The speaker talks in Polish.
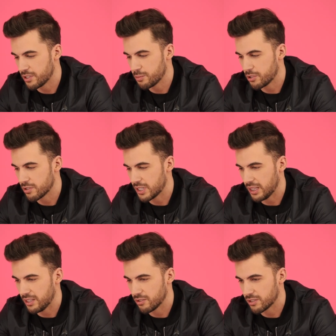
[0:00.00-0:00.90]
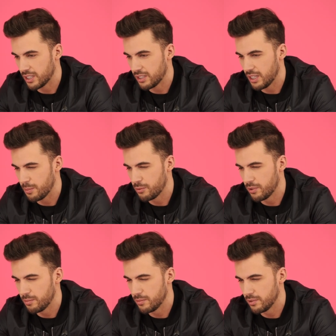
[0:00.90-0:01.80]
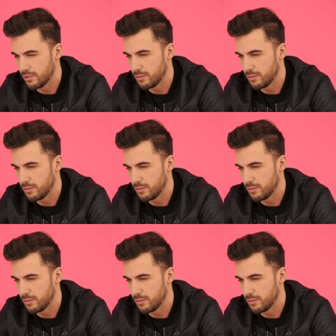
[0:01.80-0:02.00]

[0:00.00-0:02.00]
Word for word: że przed ostatni, ostatni ja byłem, e,